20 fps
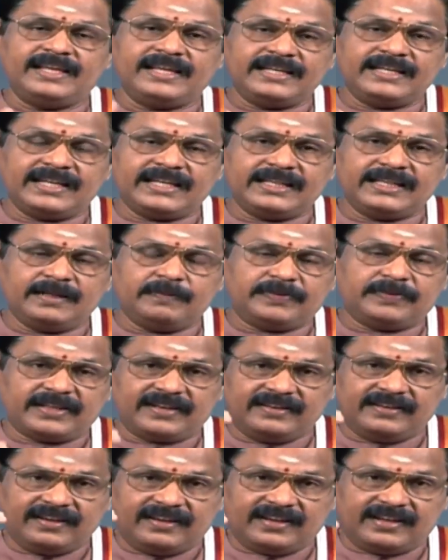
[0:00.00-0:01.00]
இங்கிருந்து
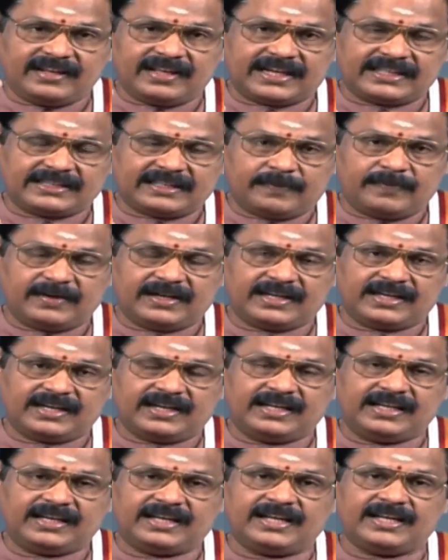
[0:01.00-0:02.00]
சென்றிருக்கிற
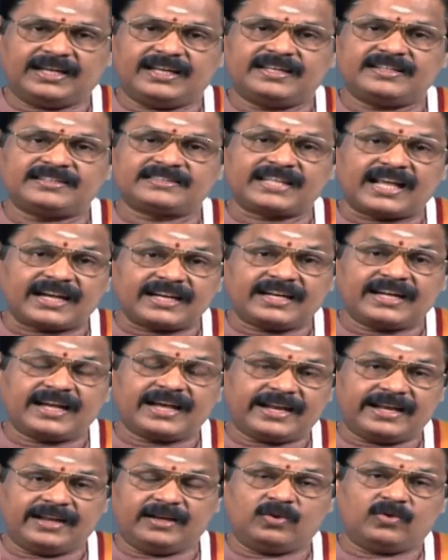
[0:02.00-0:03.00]
தமிழர்களுக்கு
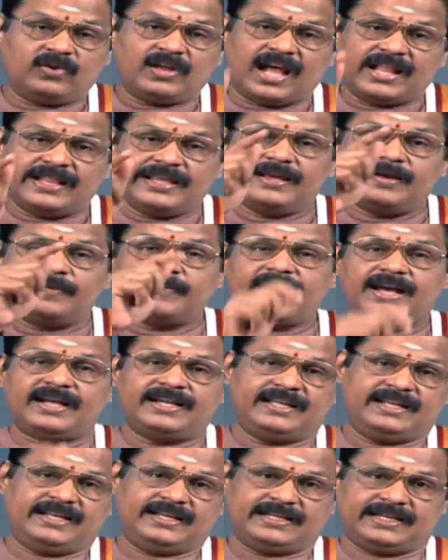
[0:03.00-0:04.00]
சர்க்கரை நோய்
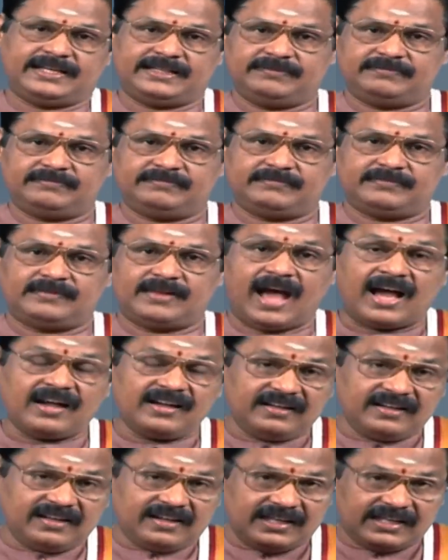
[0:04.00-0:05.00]
அதிகமாக இருக்கிறது
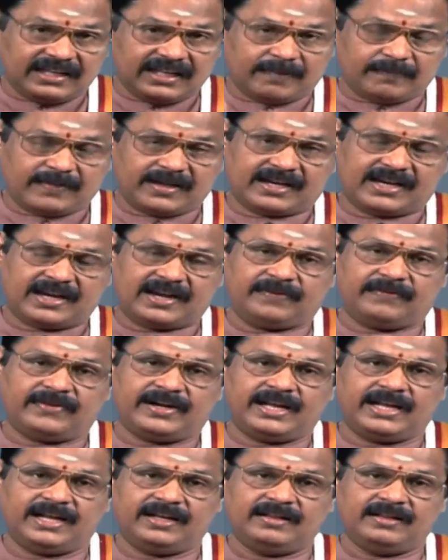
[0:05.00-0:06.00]
அங்கிருக்கிற மக்களை
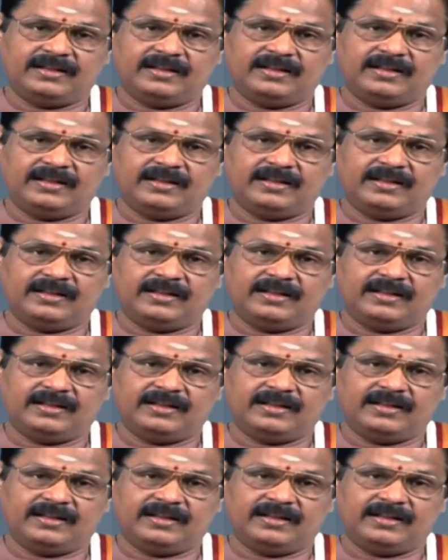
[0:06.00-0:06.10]
விட